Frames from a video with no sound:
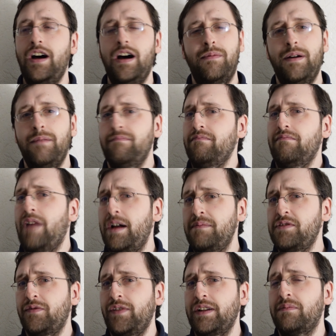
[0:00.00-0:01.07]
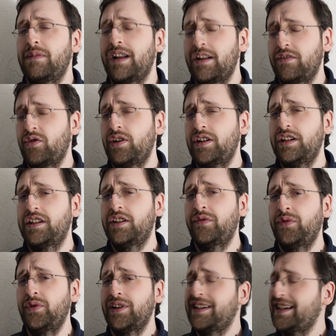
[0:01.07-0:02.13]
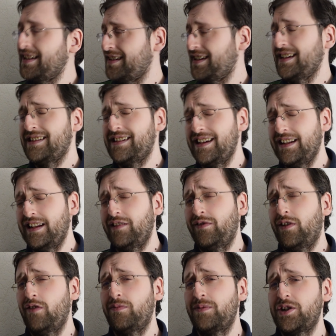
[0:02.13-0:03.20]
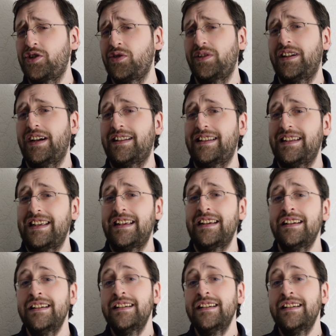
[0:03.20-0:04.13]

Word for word: Aber halb so wild, man hat deutlich geführt. Jetzt geht es gegen den VfB Stuttgart, die